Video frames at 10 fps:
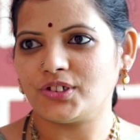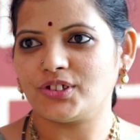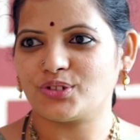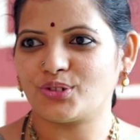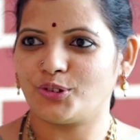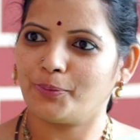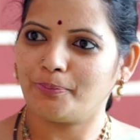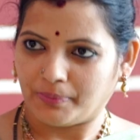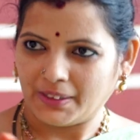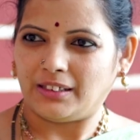చేసేసుకోవడం
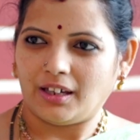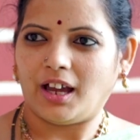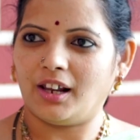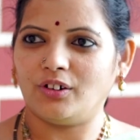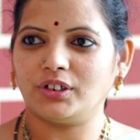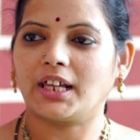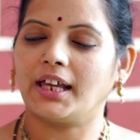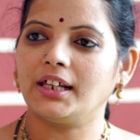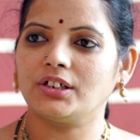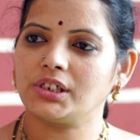అలా ఉంటుంది
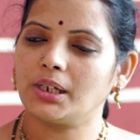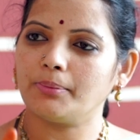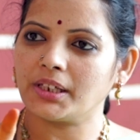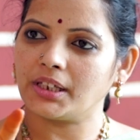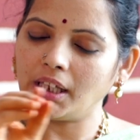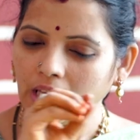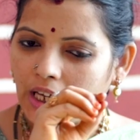కానీ యాక్చువల్గా మనకి